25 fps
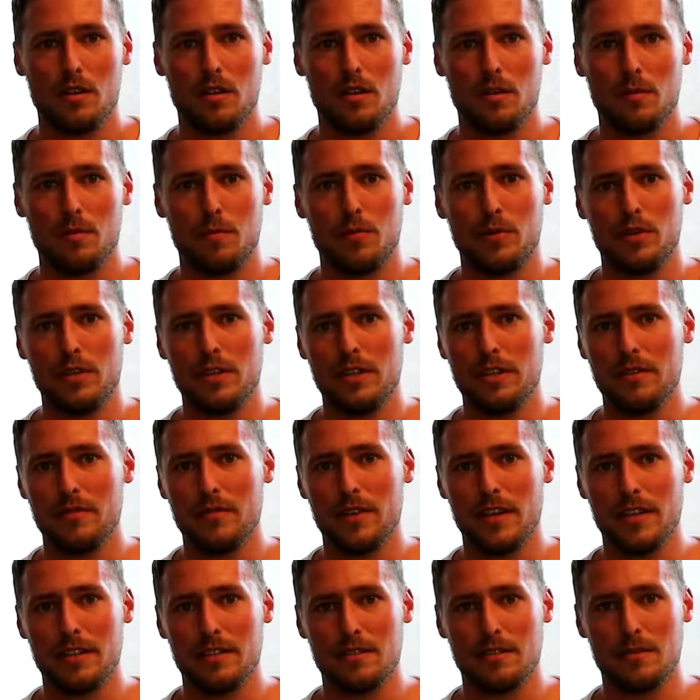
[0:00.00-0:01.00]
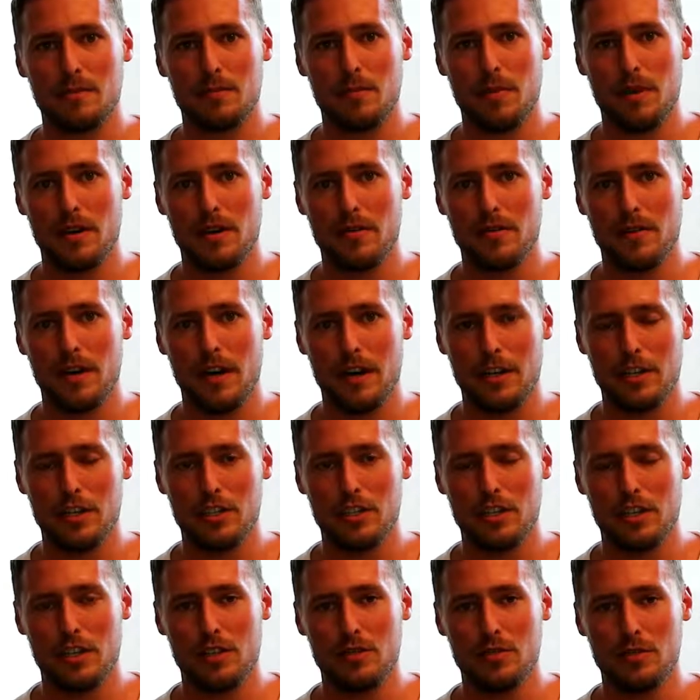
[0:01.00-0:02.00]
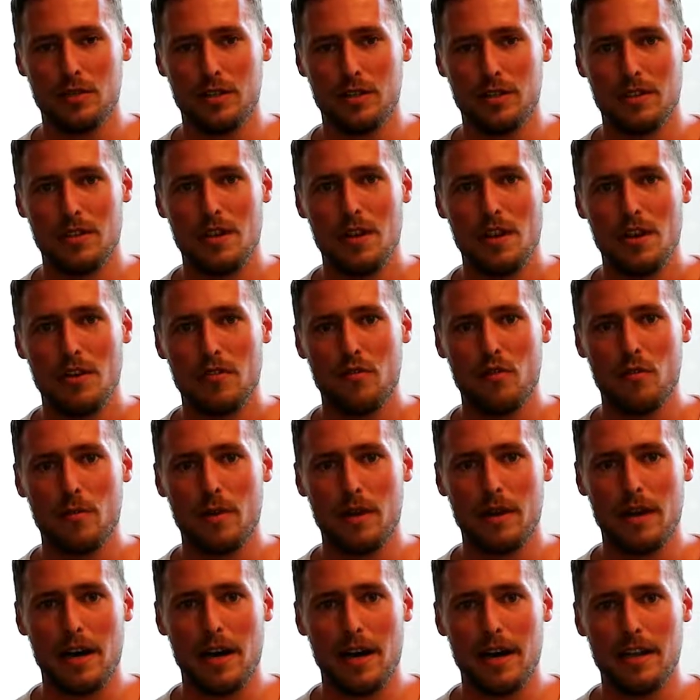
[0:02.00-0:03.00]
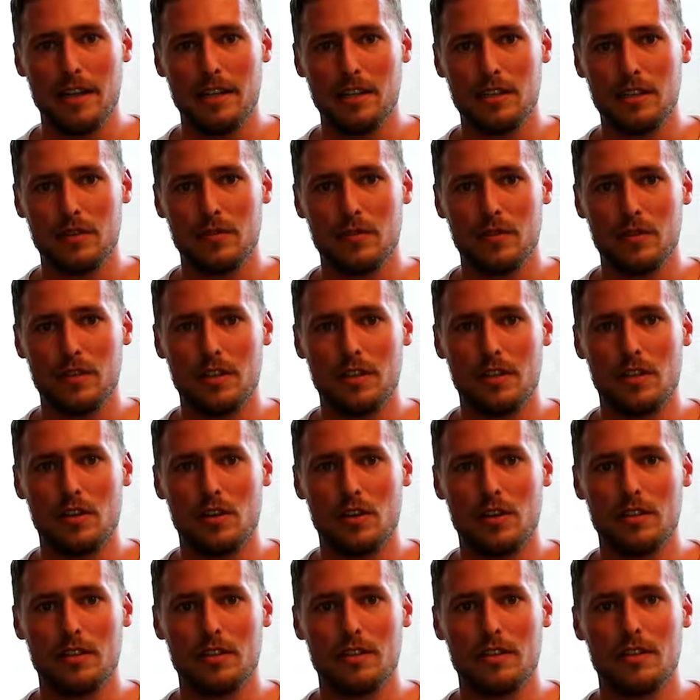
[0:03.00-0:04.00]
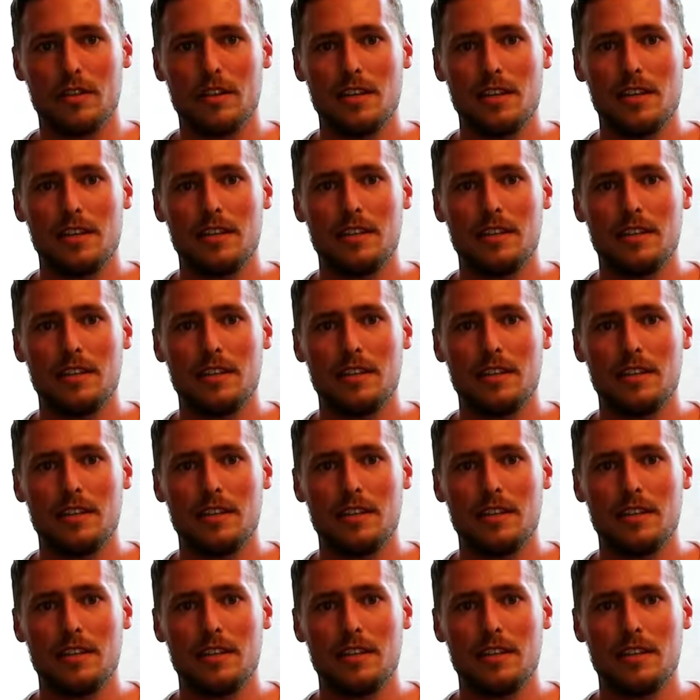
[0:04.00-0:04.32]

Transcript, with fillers: äh, Pre-Events, ein paar Veranstaltungen, wo man einige von den Leuten,